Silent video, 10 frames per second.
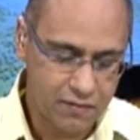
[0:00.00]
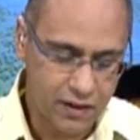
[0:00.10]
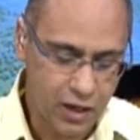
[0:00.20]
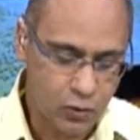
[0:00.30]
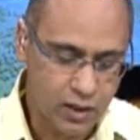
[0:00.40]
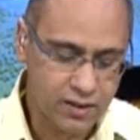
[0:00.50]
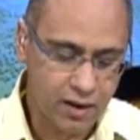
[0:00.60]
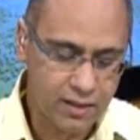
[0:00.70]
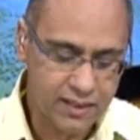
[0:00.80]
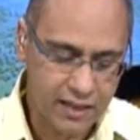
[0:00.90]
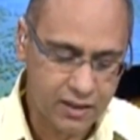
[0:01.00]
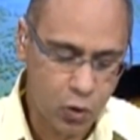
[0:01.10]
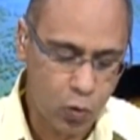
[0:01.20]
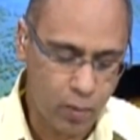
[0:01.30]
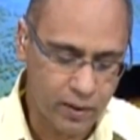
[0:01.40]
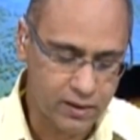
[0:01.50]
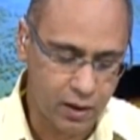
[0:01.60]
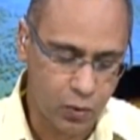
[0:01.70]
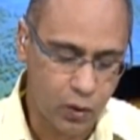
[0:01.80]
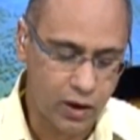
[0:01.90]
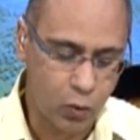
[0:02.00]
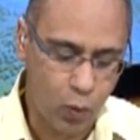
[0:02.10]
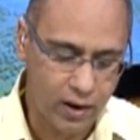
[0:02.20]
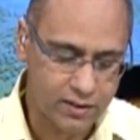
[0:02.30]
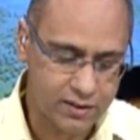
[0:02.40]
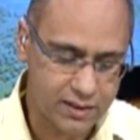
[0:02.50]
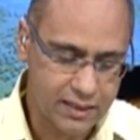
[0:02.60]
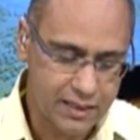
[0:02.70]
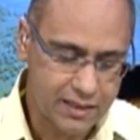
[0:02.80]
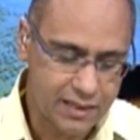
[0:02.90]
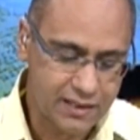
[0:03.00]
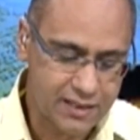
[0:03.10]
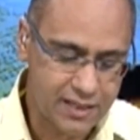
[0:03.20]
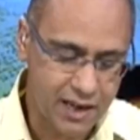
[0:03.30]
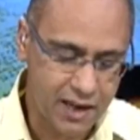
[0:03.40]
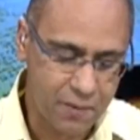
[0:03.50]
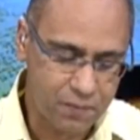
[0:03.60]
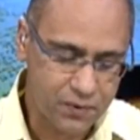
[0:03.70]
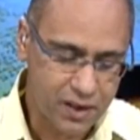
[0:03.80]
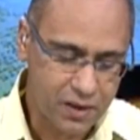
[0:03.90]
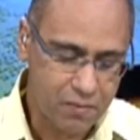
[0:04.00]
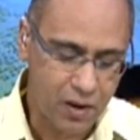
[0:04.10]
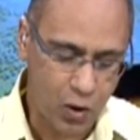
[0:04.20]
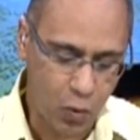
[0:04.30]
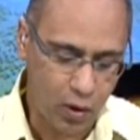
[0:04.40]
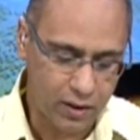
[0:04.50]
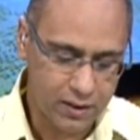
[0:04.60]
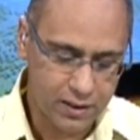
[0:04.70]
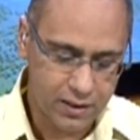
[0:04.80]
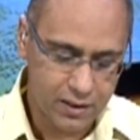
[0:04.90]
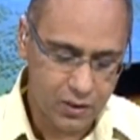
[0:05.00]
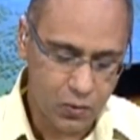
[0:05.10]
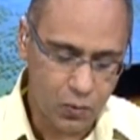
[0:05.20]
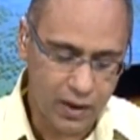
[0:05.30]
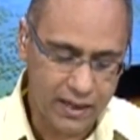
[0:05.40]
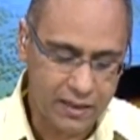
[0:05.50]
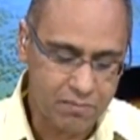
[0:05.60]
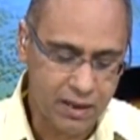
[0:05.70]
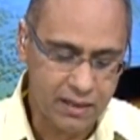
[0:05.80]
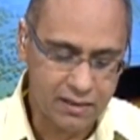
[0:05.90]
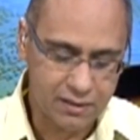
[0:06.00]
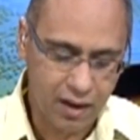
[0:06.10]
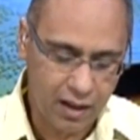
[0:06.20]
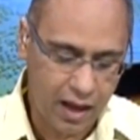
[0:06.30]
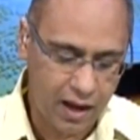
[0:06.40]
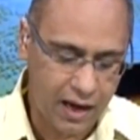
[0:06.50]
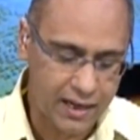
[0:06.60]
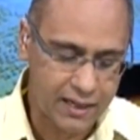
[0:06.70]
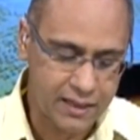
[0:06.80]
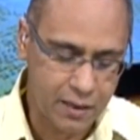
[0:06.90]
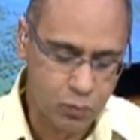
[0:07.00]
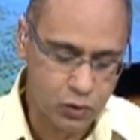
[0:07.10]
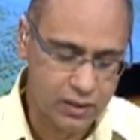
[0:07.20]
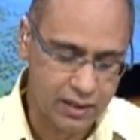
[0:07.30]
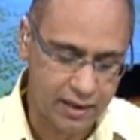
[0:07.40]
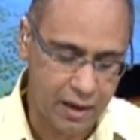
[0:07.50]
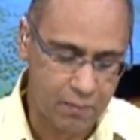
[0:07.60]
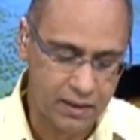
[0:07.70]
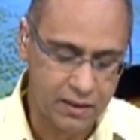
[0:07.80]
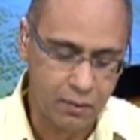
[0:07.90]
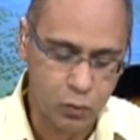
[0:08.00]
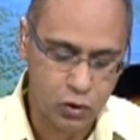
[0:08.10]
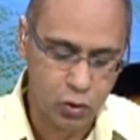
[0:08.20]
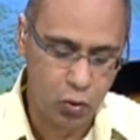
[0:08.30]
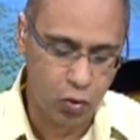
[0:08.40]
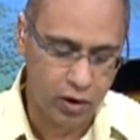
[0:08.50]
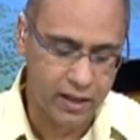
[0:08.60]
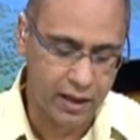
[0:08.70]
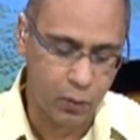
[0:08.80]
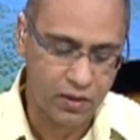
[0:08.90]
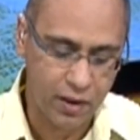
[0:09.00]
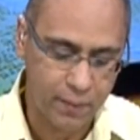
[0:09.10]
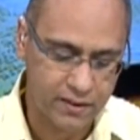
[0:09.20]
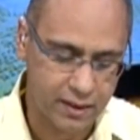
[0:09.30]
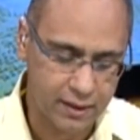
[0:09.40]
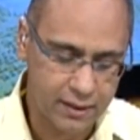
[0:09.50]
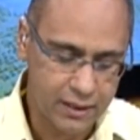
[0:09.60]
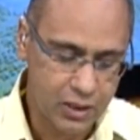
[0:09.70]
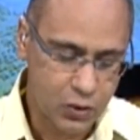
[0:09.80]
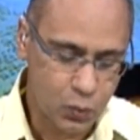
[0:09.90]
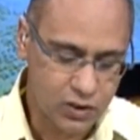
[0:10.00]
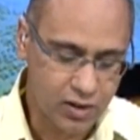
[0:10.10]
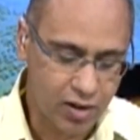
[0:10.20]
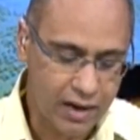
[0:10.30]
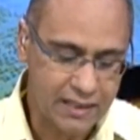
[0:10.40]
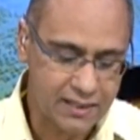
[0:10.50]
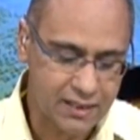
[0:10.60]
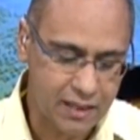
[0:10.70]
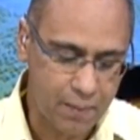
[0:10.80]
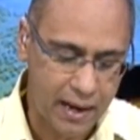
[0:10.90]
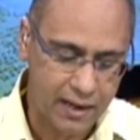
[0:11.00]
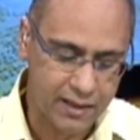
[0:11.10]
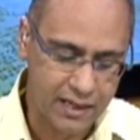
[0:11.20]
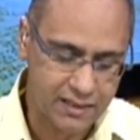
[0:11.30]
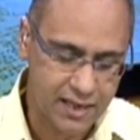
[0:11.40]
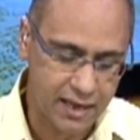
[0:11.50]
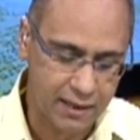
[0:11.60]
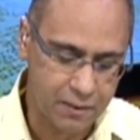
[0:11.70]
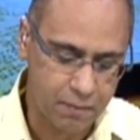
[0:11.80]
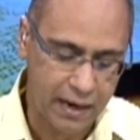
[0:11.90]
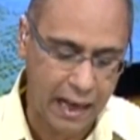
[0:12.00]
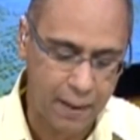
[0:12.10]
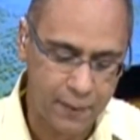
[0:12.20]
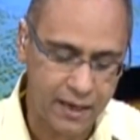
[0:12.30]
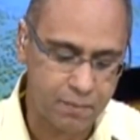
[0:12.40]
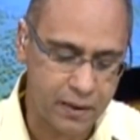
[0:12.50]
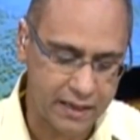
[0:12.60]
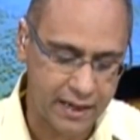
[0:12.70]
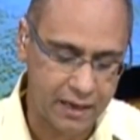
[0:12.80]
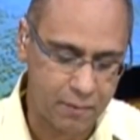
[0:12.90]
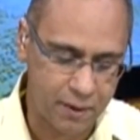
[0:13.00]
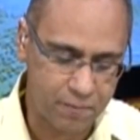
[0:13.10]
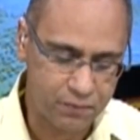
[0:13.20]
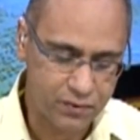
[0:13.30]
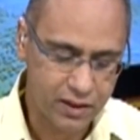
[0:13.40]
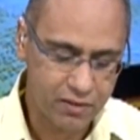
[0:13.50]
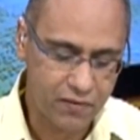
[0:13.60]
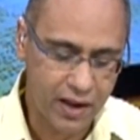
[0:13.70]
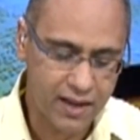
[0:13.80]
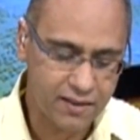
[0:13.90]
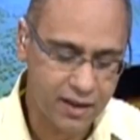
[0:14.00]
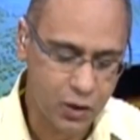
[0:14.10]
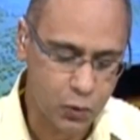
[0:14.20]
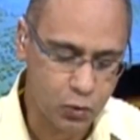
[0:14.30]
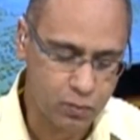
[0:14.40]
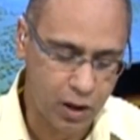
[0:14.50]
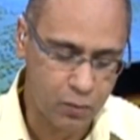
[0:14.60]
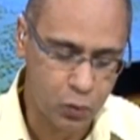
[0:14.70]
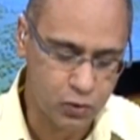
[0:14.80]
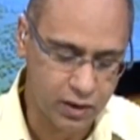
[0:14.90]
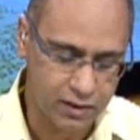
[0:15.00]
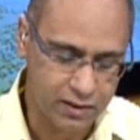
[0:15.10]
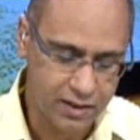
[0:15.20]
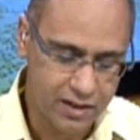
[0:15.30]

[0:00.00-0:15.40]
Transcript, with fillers: فأنه نظر ذاته ومضى وللوقت نسي ما هو ولكن من اطلع على الناموس الكامل ناموس الحرية وثبت وصار ليس سماعا ناسيا بل عاملا بالكلمة فهذا يكون مغبوطا